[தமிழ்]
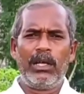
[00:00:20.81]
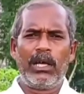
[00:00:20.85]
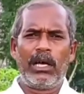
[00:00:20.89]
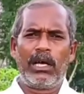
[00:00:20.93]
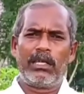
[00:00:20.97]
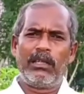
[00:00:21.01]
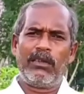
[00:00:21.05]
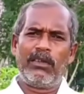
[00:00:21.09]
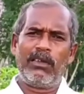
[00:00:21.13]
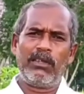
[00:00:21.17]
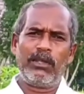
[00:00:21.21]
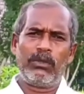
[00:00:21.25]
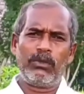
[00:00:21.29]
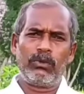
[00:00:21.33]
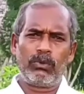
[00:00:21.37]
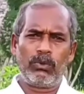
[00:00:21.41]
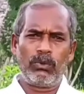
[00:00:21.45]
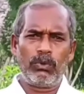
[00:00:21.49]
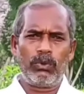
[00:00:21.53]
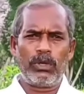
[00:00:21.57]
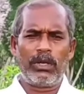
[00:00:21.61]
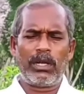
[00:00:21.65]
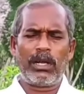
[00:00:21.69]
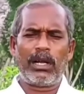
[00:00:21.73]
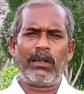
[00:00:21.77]
அது வந்து
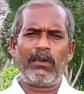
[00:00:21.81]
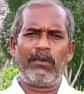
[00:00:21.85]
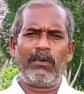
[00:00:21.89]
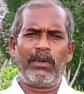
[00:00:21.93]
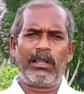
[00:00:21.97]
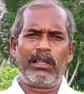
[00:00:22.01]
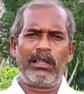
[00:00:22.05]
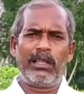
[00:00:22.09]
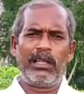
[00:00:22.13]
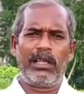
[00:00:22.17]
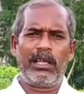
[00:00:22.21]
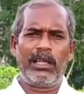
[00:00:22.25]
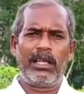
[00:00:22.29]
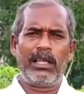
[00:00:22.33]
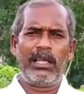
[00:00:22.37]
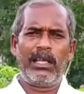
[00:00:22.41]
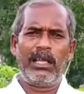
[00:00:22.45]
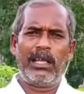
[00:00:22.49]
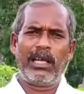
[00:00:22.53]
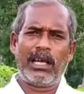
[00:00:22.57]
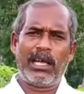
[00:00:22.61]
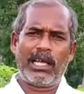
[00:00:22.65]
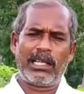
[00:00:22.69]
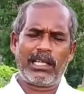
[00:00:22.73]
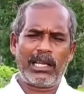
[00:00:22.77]
சூட்டு நல்லா வருது
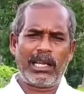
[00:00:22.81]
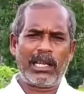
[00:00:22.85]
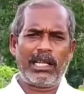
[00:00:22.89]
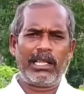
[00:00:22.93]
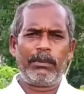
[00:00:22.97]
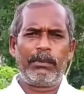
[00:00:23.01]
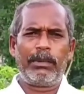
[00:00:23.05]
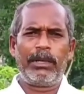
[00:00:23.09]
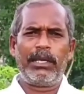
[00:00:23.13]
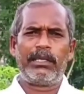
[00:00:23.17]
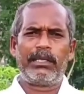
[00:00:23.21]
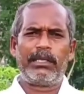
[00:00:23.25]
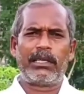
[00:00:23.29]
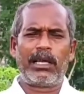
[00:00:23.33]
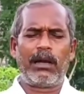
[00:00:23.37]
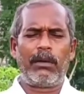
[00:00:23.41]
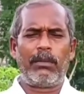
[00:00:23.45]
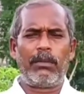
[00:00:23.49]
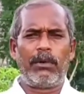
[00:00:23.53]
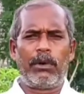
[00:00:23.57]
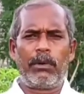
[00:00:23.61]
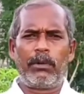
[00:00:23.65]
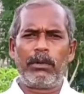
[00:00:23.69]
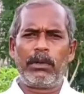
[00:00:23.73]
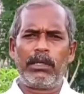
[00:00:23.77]
அதனால் இப்படி
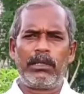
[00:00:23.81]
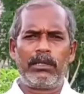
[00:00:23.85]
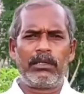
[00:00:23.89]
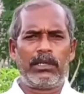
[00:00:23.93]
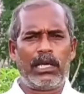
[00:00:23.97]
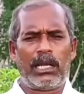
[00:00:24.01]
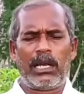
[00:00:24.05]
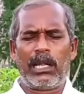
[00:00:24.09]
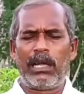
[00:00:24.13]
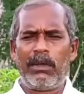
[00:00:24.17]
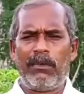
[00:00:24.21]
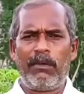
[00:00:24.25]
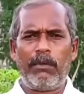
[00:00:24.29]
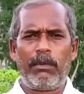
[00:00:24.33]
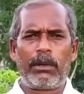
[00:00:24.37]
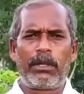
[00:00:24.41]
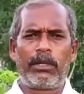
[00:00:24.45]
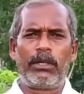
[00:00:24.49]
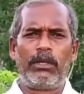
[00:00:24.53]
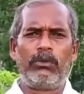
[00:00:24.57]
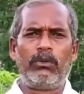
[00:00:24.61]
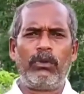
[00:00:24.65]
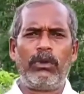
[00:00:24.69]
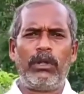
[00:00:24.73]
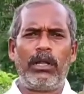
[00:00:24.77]
சாப்பிடணும்னு எல்லா
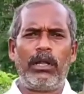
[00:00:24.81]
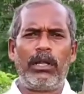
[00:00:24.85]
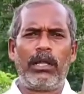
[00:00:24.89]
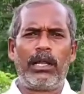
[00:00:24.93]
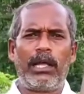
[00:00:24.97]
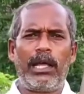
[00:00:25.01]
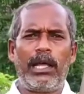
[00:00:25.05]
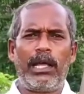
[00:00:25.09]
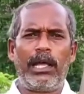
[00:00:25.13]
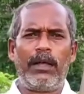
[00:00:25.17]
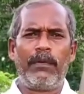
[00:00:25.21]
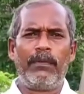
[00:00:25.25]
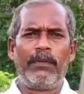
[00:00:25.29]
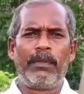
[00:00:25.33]
விவரத்தையும் சொல்லியிருக்கிறேன்